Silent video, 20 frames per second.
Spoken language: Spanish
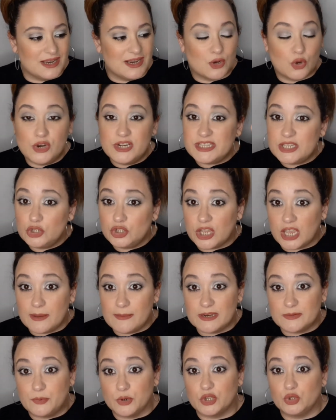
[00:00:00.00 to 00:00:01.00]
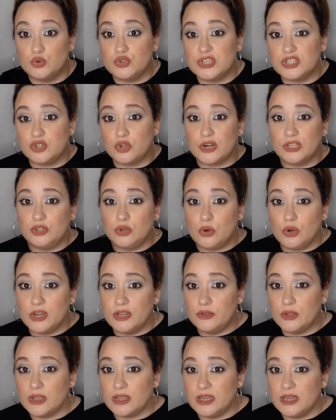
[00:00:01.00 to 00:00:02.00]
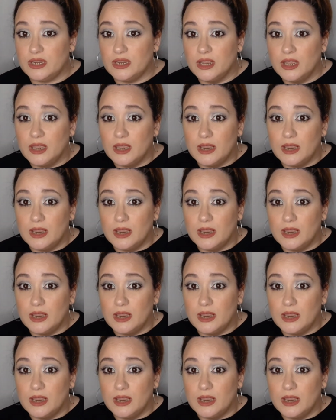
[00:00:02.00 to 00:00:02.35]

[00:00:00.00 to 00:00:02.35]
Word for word: eh, con este no te quemas, porque tú estás todo el rato cogiendo aquí,